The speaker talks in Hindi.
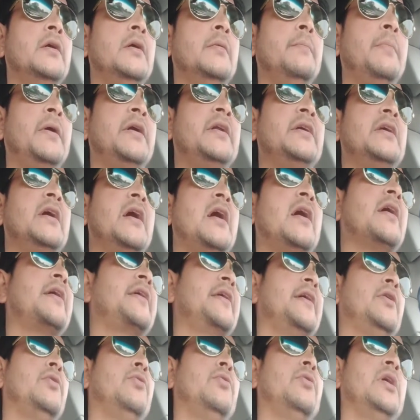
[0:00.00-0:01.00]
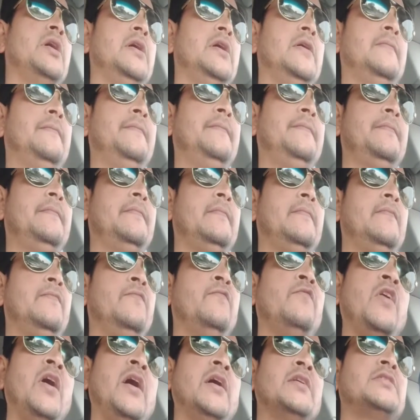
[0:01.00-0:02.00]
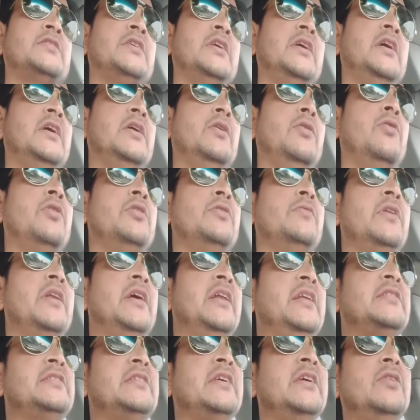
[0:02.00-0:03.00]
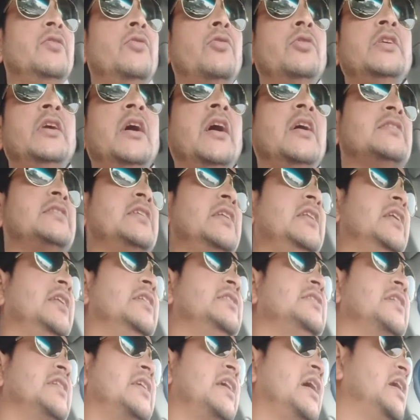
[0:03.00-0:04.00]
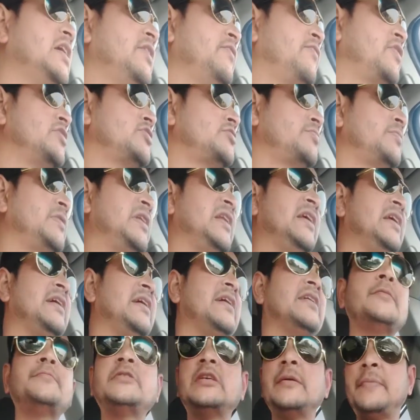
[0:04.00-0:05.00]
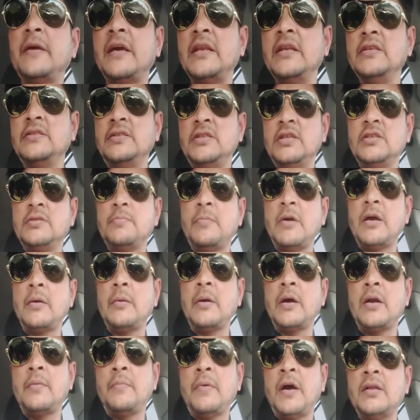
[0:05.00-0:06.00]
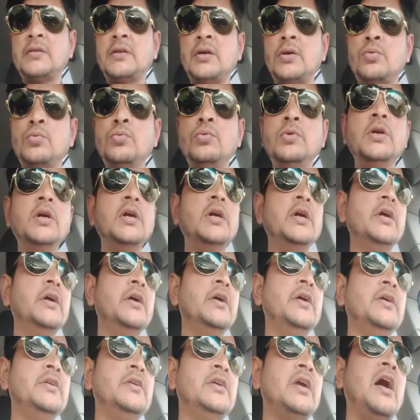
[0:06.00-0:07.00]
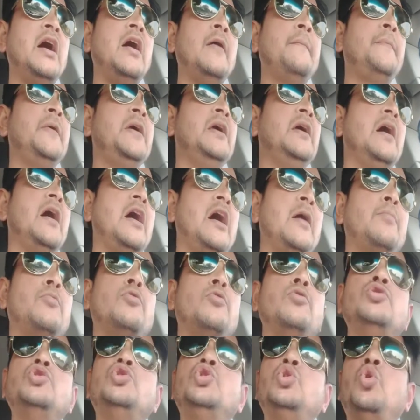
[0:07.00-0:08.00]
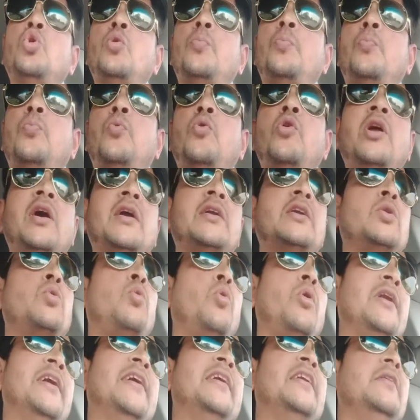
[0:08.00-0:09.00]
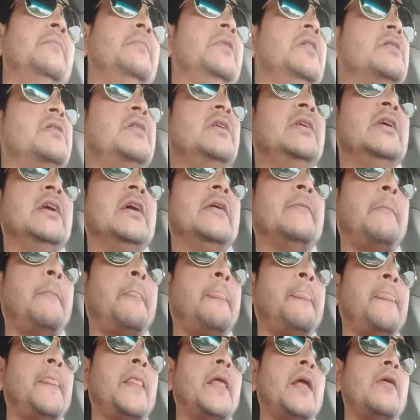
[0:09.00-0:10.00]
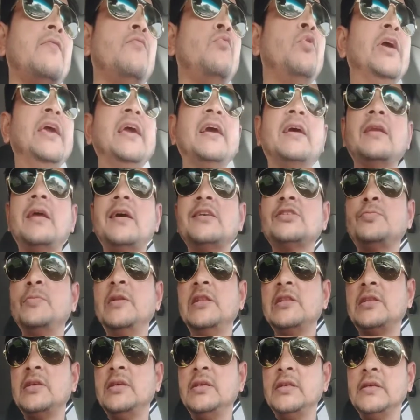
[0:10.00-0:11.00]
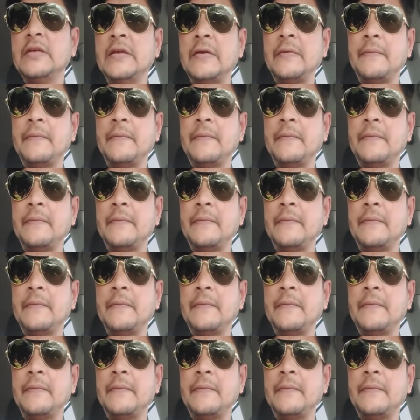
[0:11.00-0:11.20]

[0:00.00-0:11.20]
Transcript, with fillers: बट यहाँ क्या होगा वहां से और लेने से और यहाँ से लेने से क्या डिफरेंस मिलेगा सबसे पहली चीज मैं अगर बात करूं यहाँ पे आपको जो प्रोडक्ट क्वालिटी मिलती है वो ए क्लास मिलती है